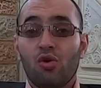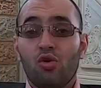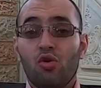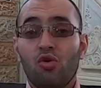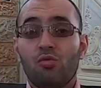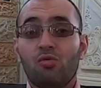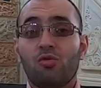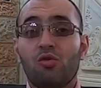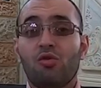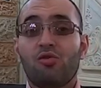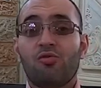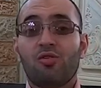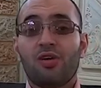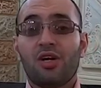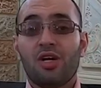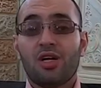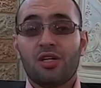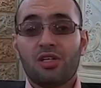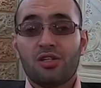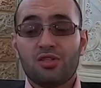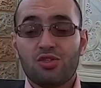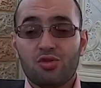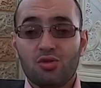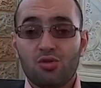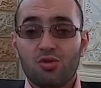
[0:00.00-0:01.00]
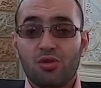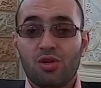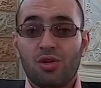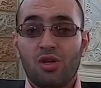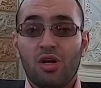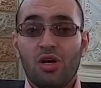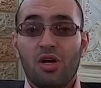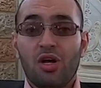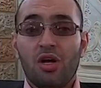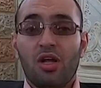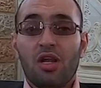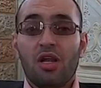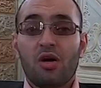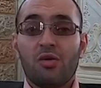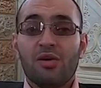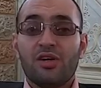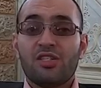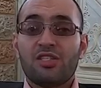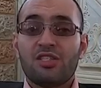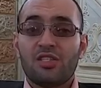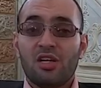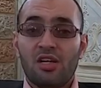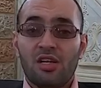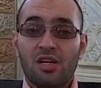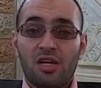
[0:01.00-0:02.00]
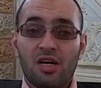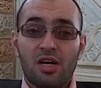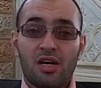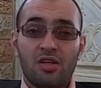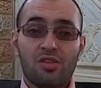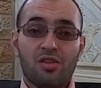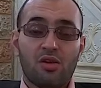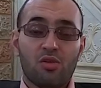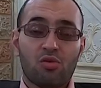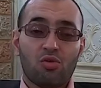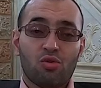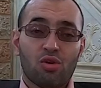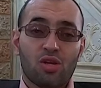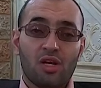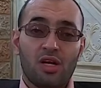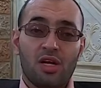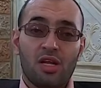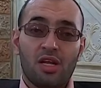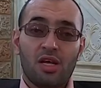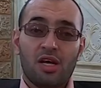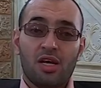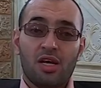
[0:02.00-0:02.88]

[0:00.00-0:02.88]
هم الفائزون لو أنزلنا هذا القرآن